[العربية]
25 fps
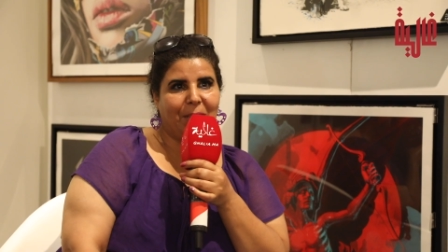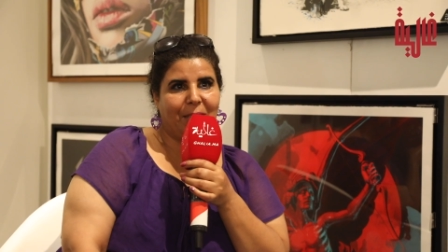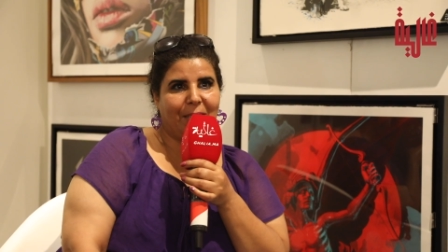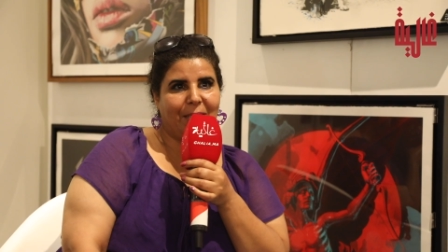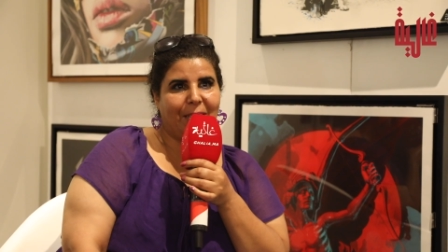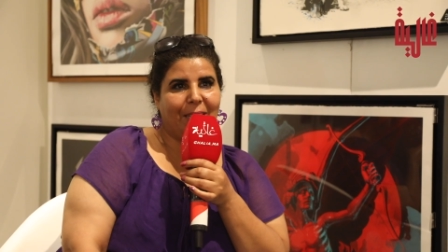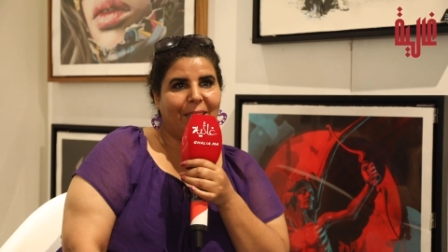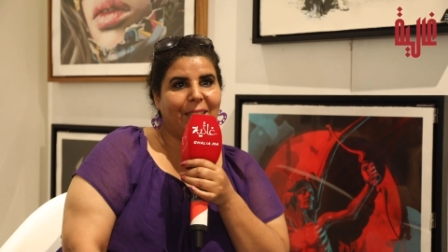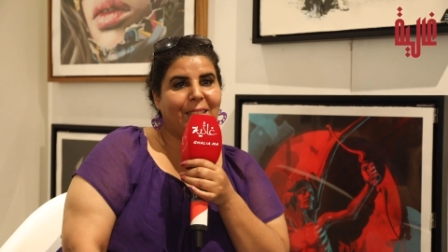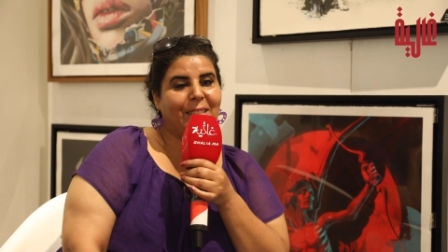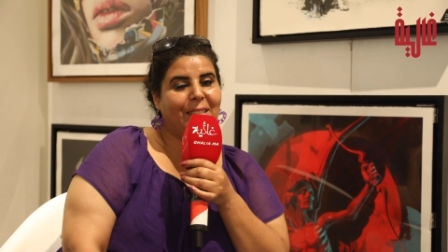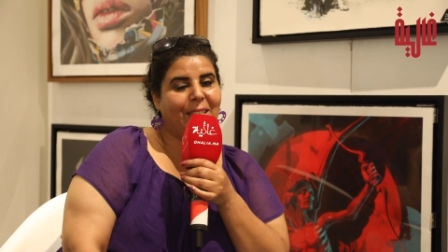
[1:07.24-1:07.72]

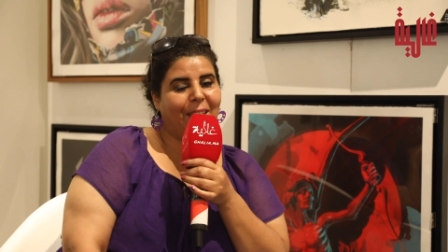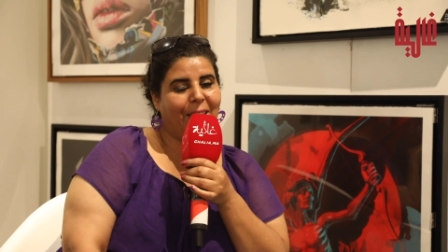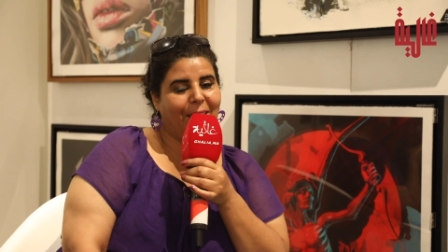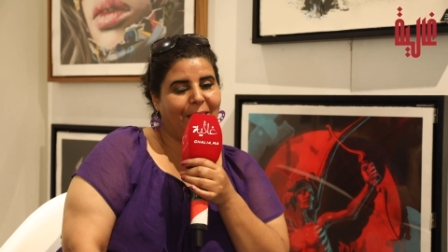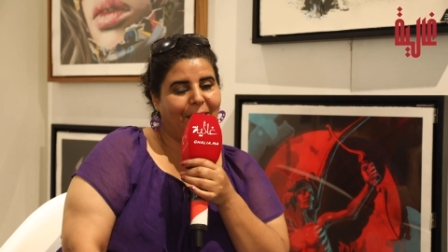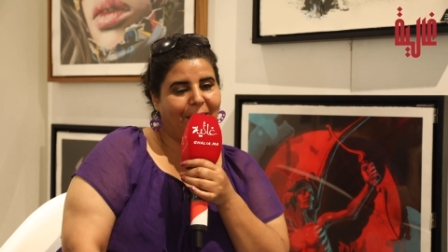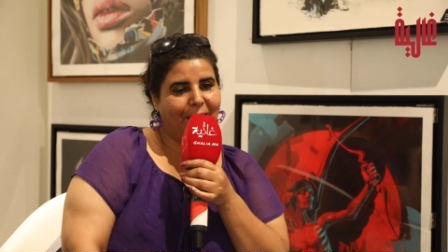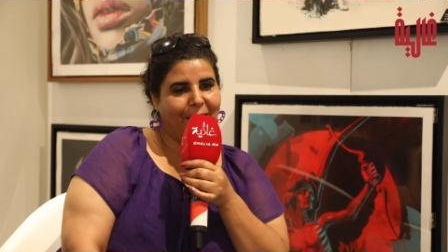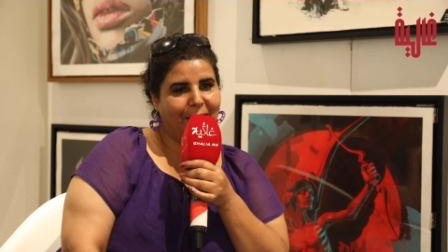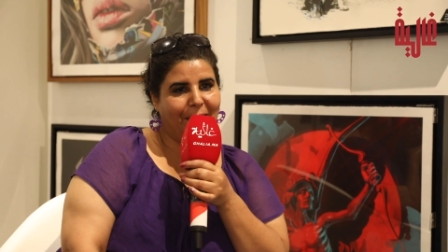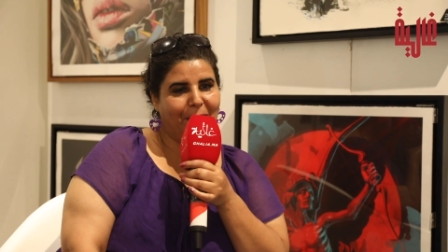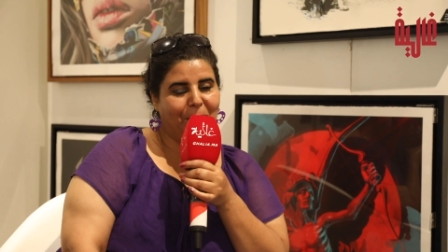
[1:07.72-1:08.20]
الصخري
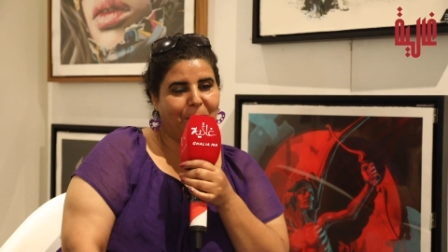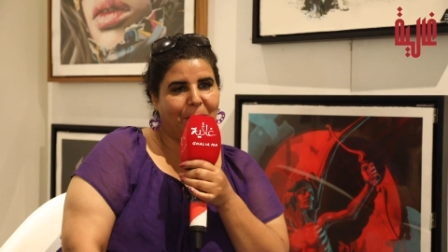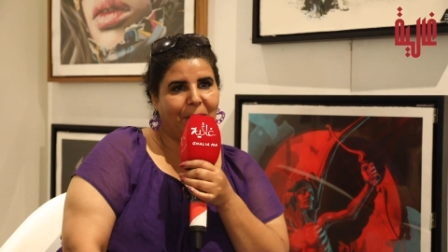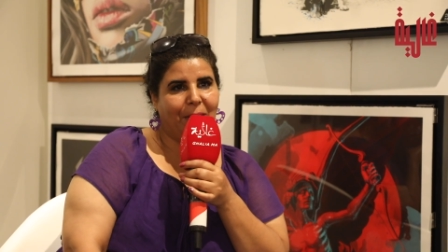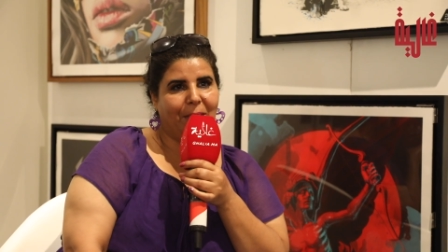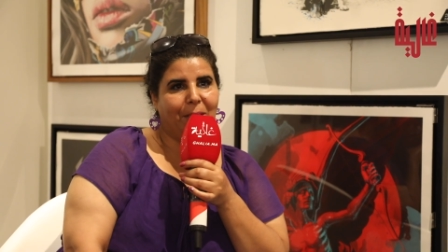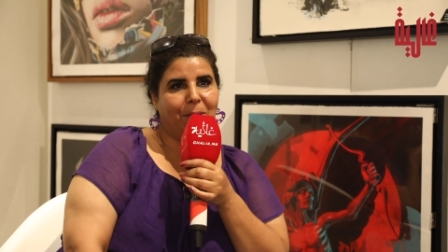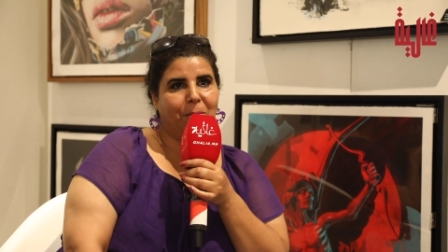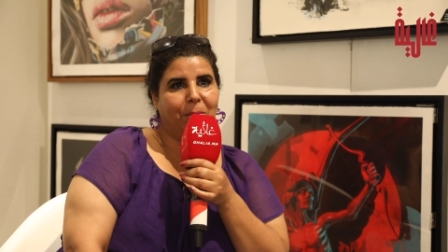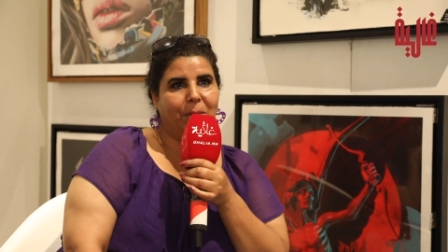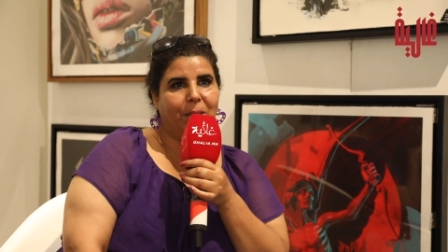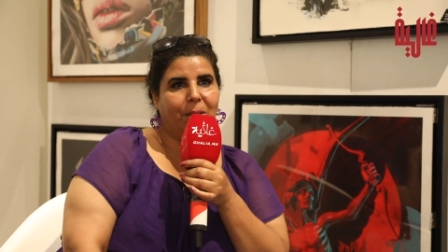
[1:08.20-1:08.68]
تحيه ليا من
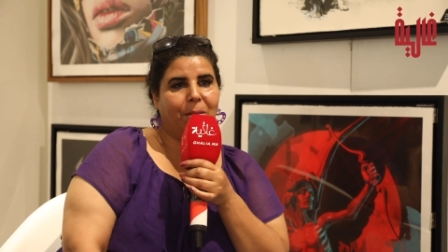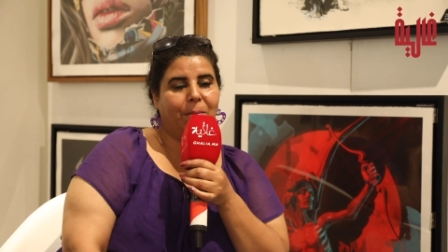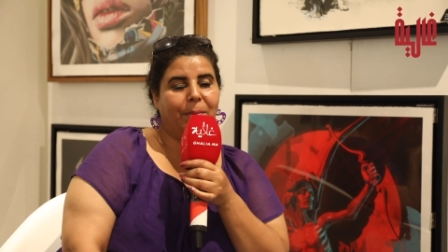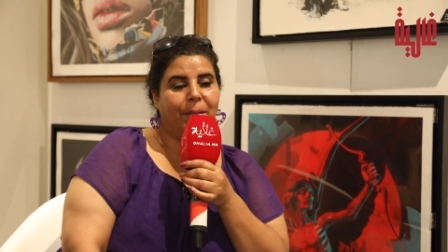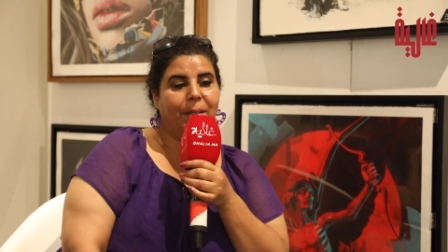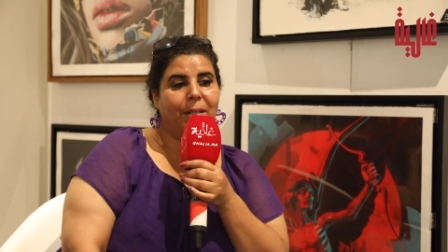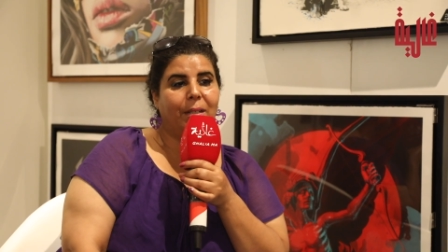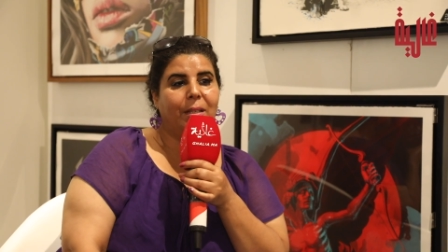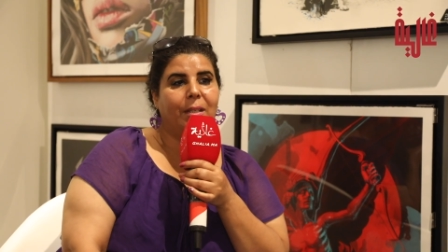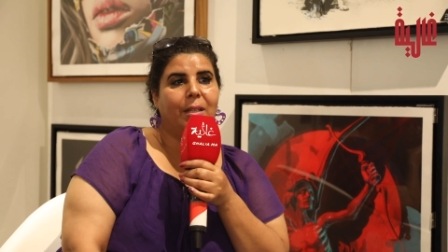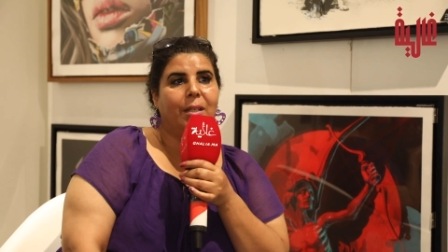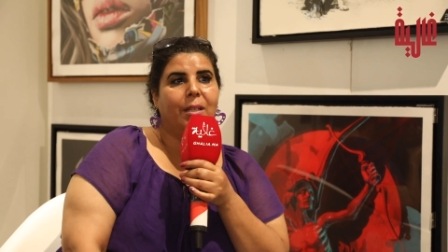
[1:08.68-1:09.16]
هذا
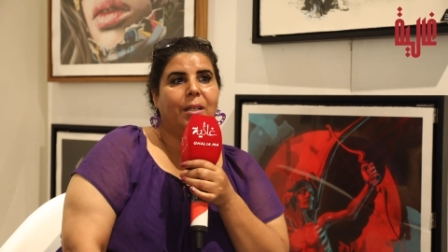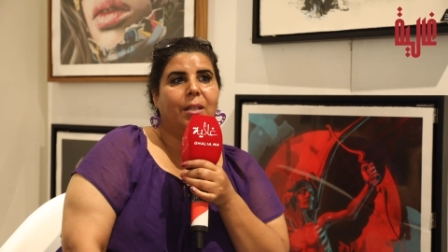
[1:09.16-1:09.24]
المنبر